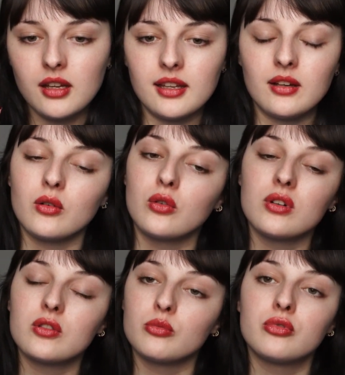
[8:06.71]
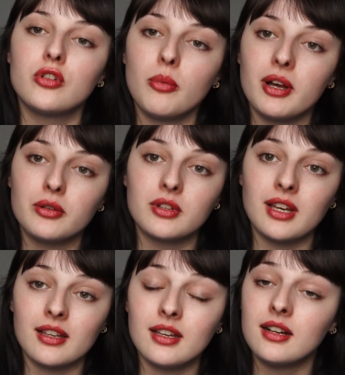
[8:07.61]
Et en gros, ils ont plusieurs
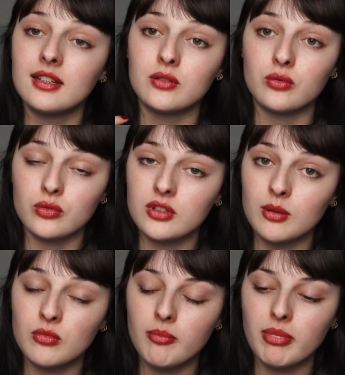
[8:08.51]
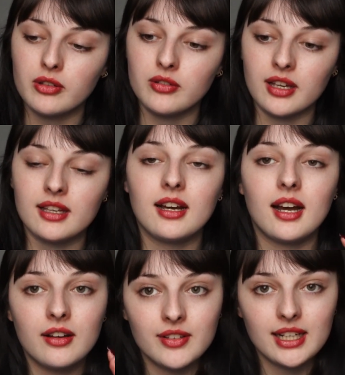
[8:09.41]
partenariats et ils ont notamment un partenariat
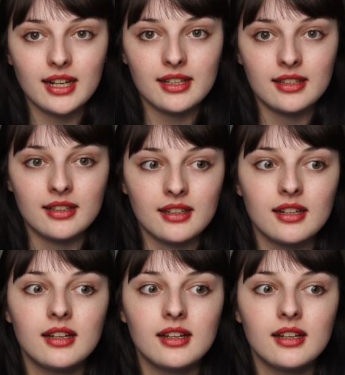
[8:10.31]
avec Ryanair,